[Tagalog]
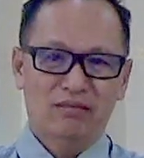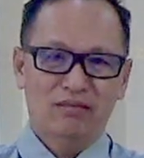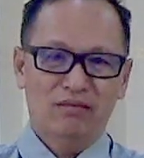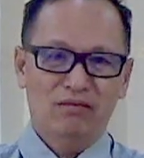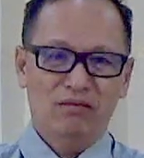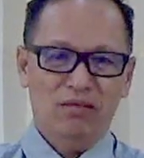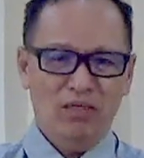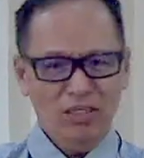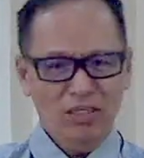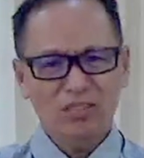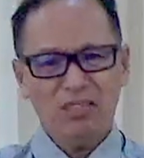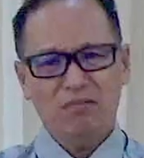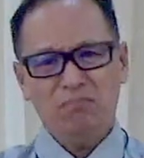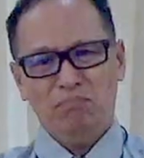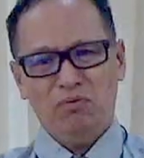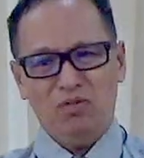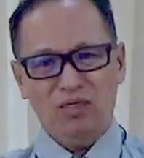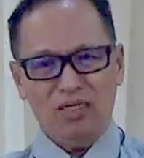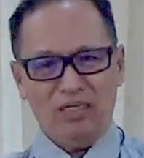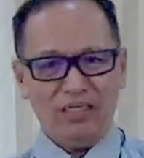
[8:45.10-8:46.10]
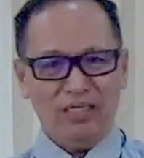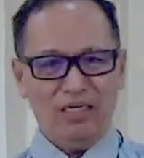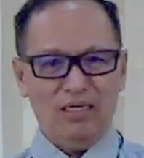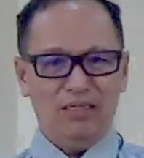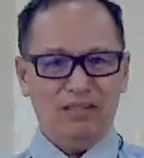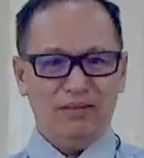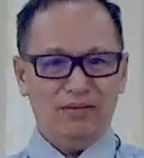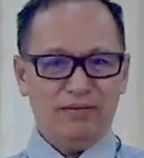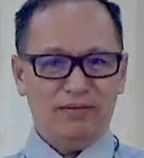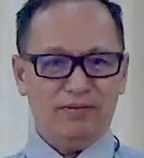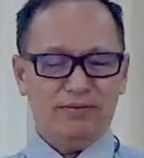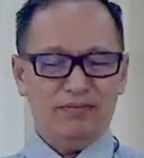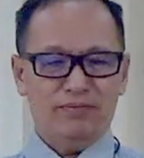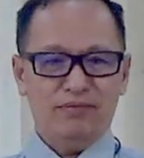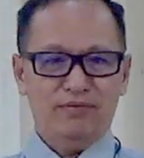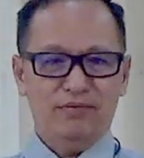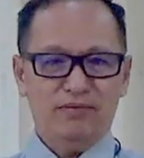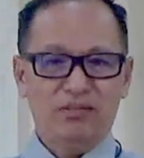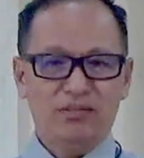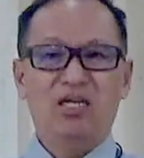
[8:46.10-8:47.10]
Yung isang po lang yung
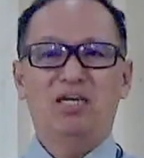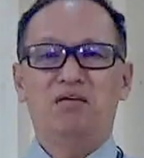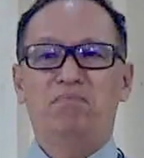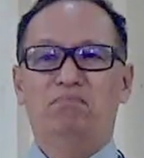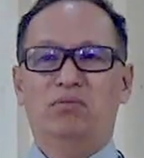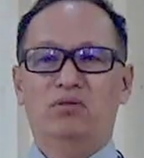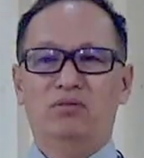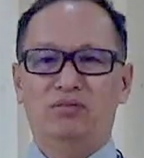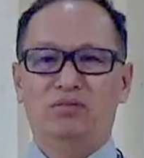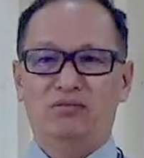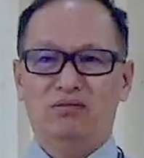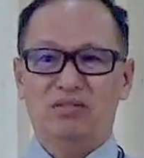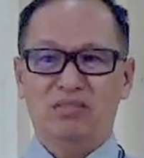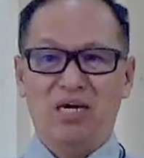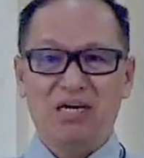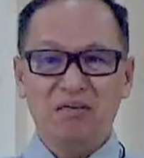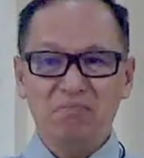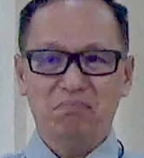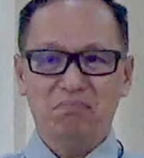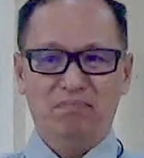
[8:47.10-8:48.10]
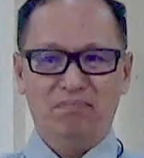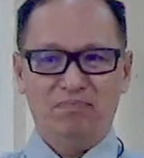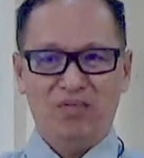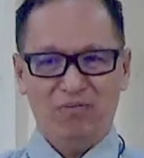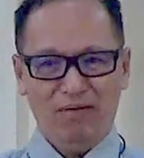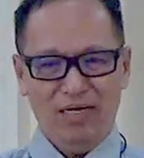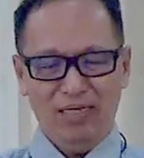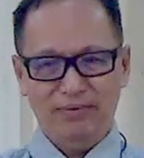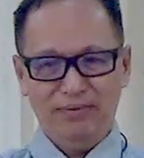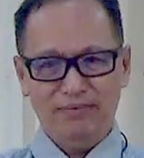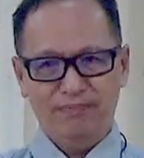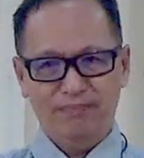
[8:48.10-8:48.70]
telephone game, di ba?